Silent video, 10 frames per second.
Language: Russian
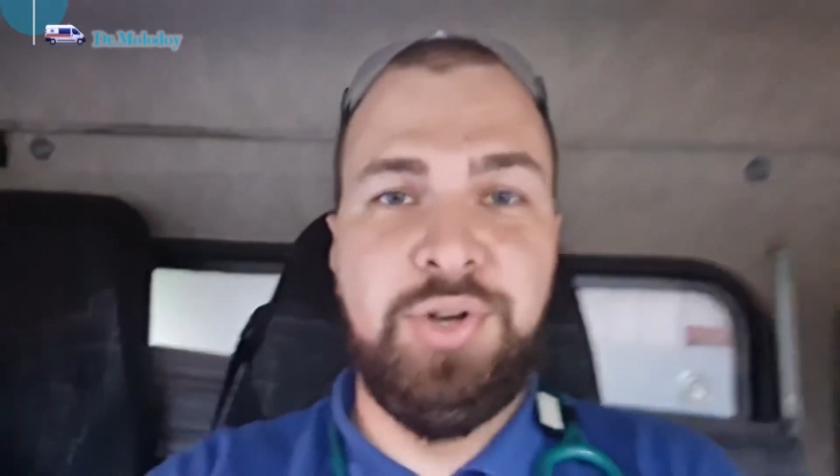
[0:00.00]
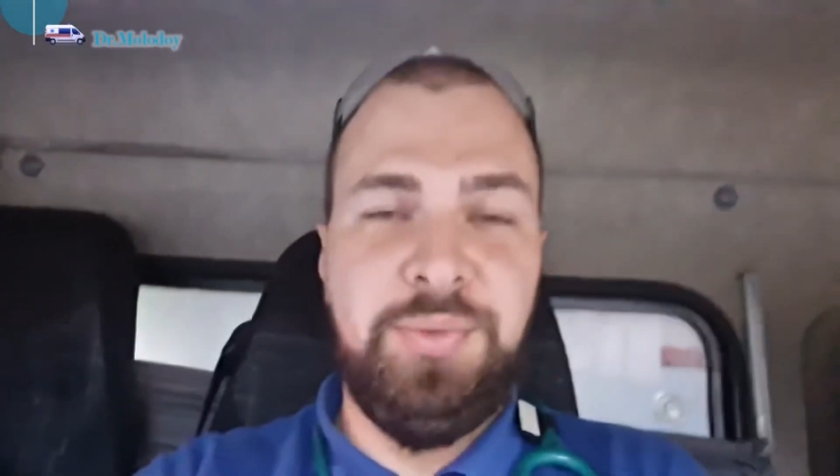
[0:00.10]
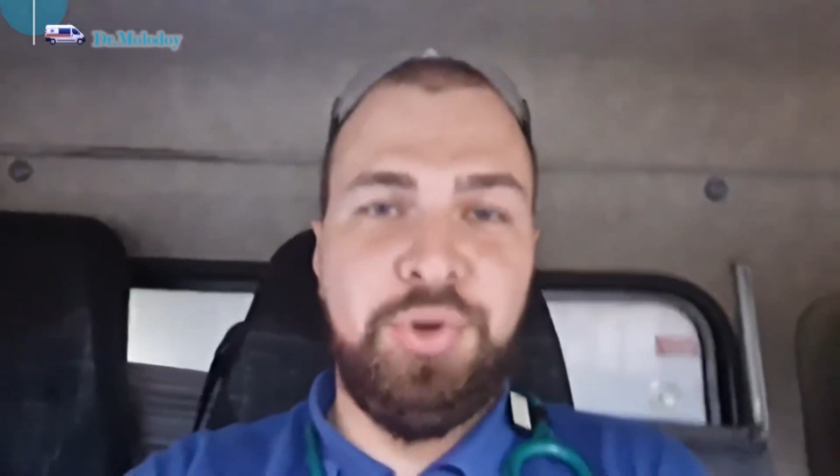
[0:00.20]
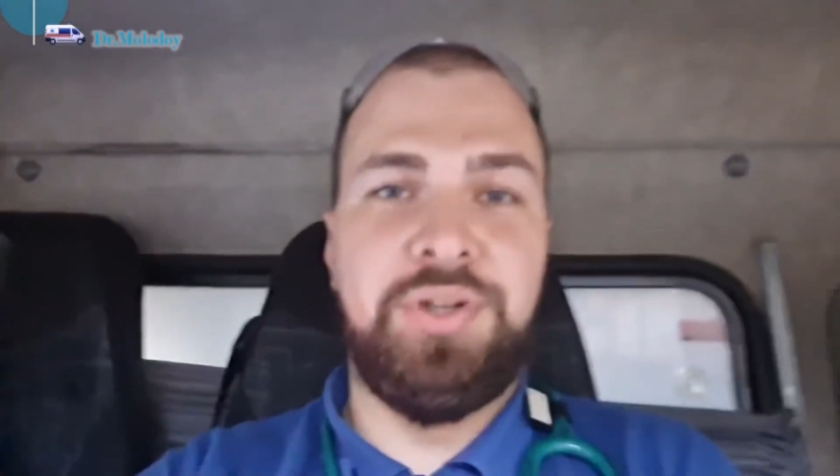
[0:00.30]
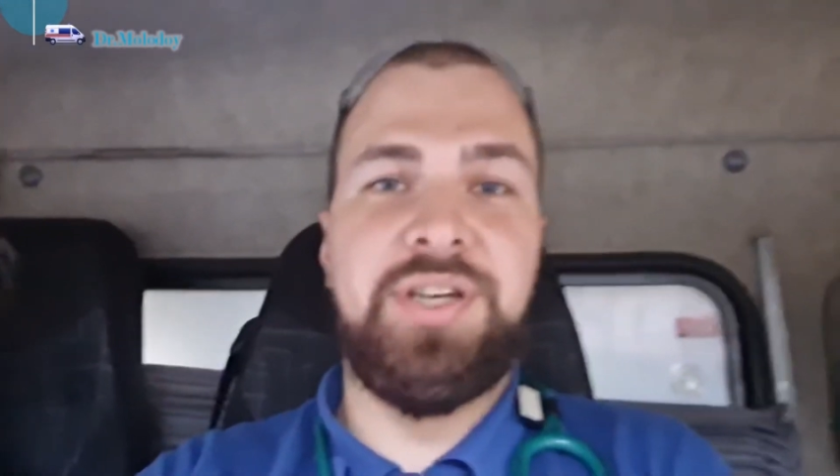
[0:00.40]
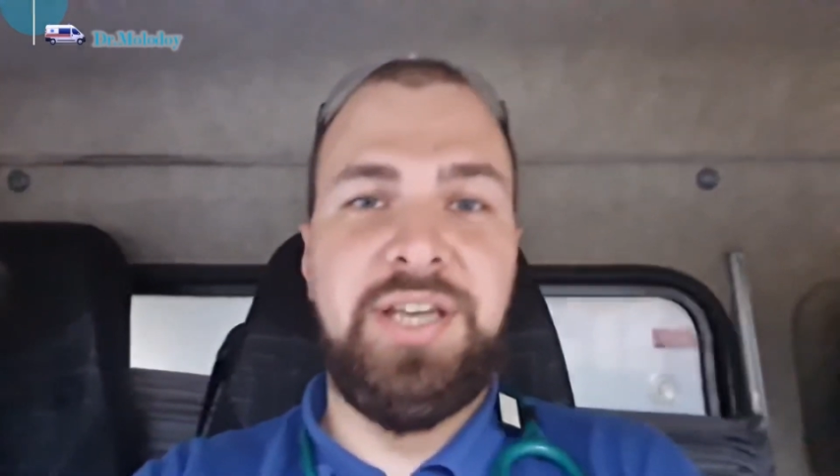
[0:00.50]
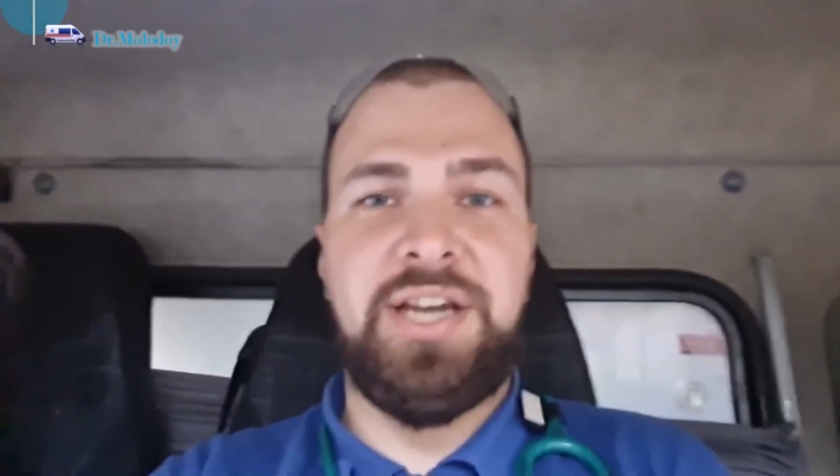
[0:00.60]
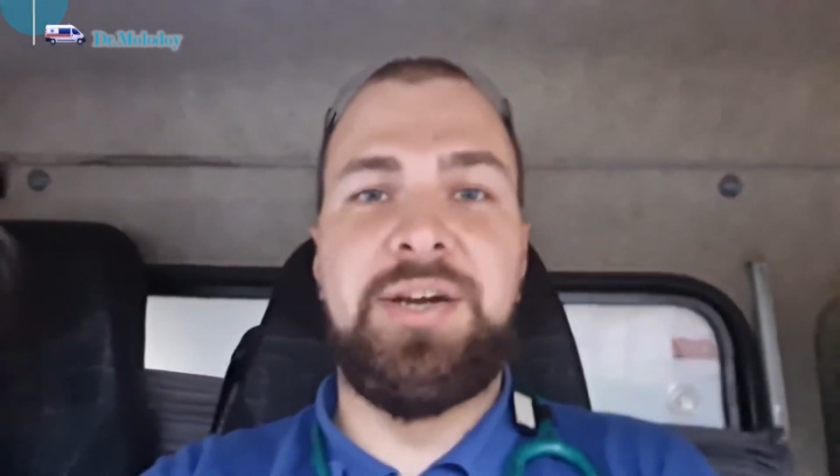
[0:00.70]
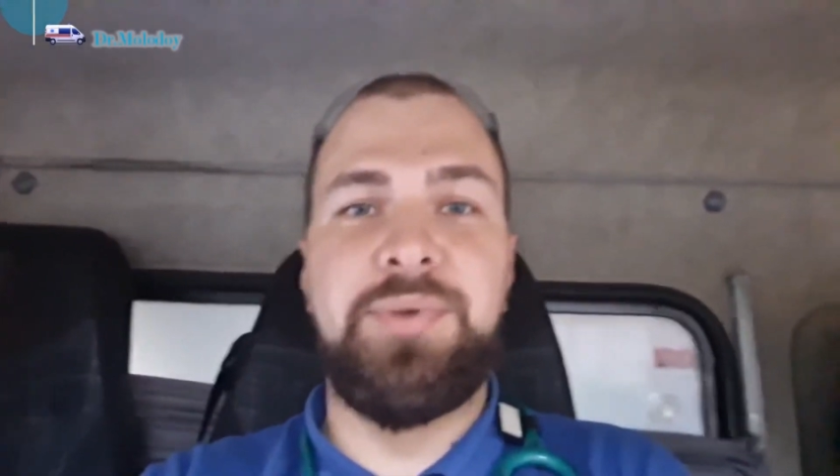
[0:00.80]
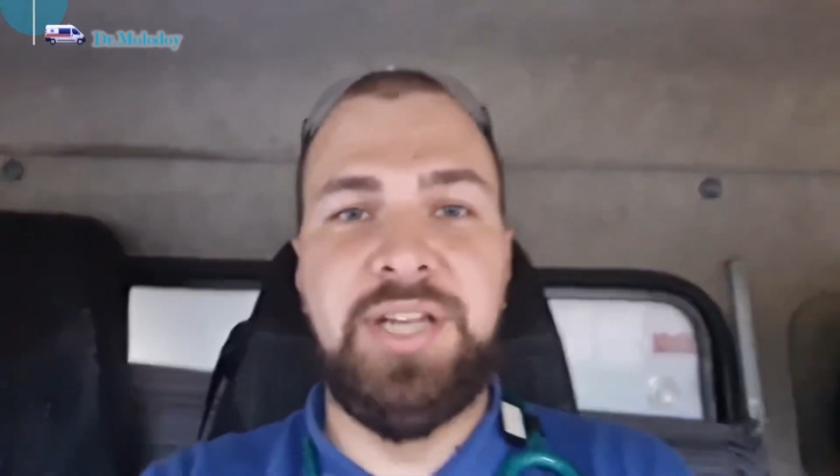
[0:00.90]
у ребенка
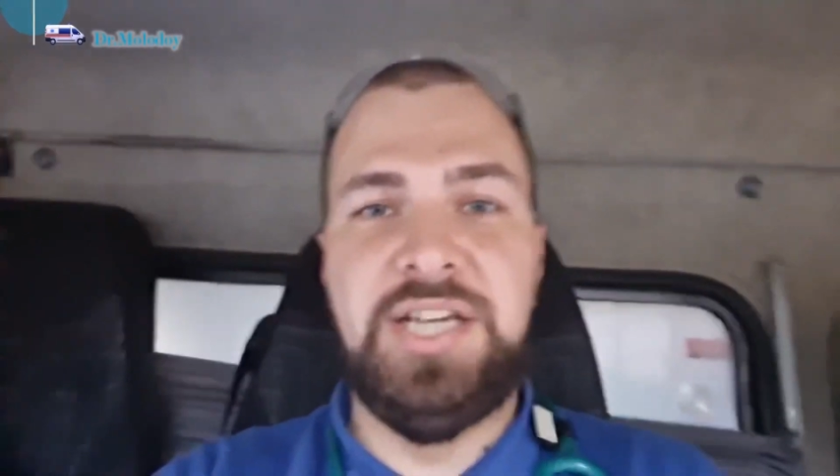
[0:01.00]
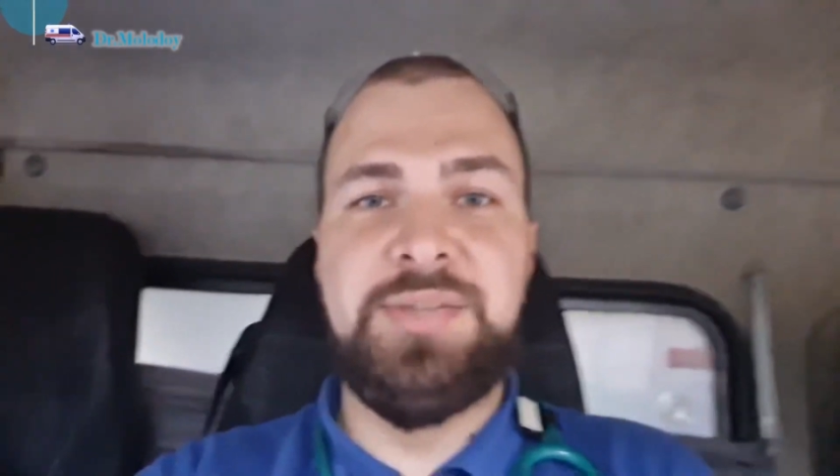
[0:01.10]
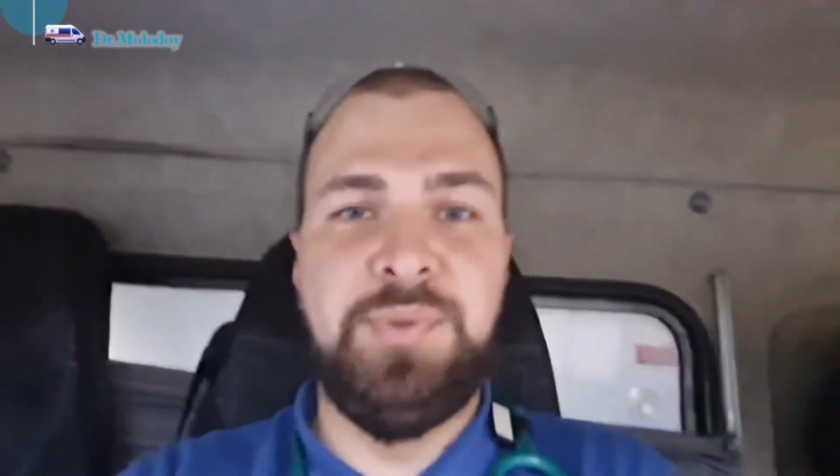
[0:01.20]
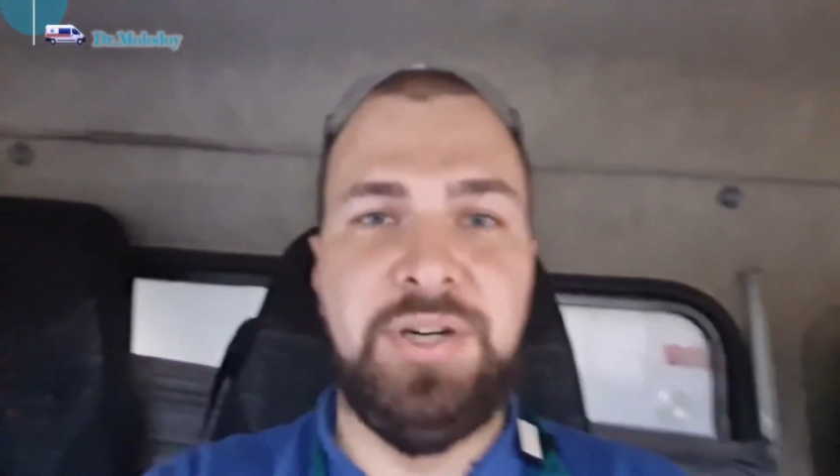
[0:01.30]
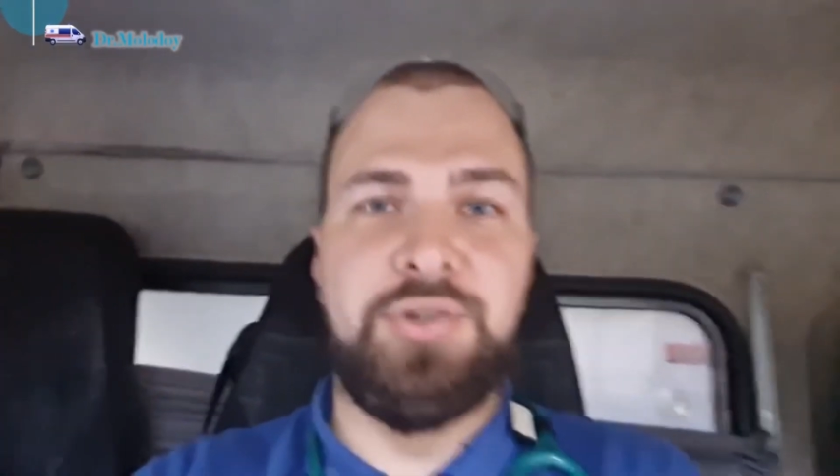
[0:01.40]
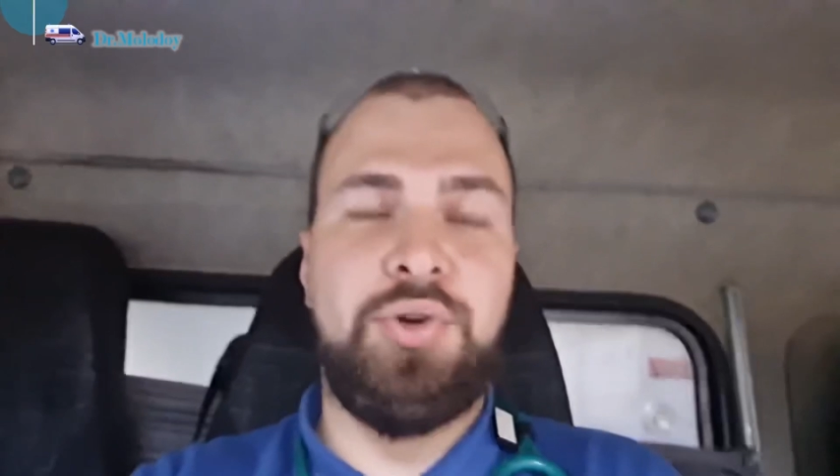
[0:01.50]
якобы насморк,